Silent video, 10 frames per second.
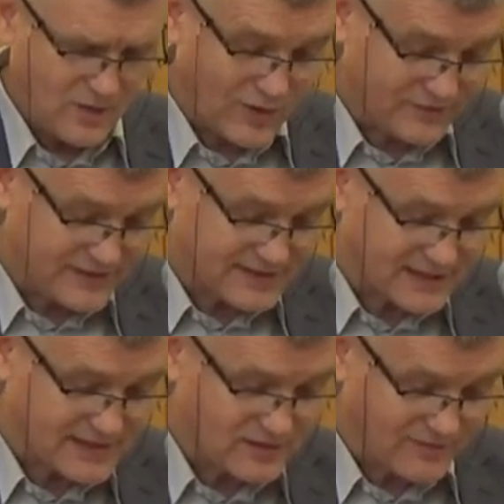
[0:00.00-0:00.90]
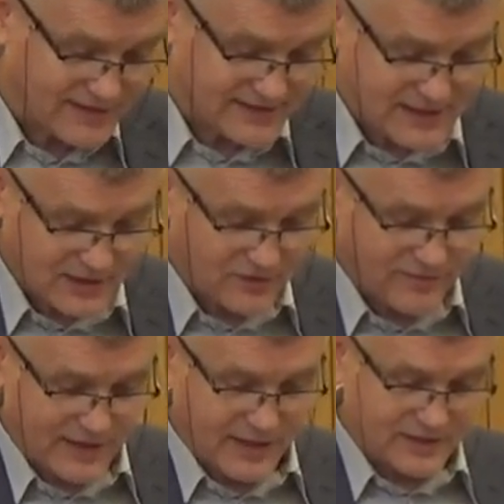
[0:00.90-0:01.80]
Łatwiej jest zrezygnować z
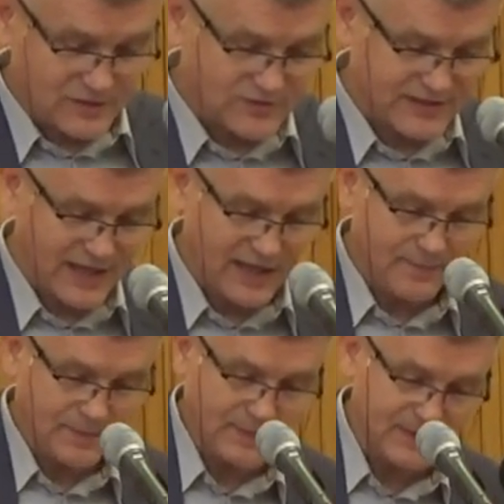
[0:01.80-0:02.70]
naśladowania Jezusa,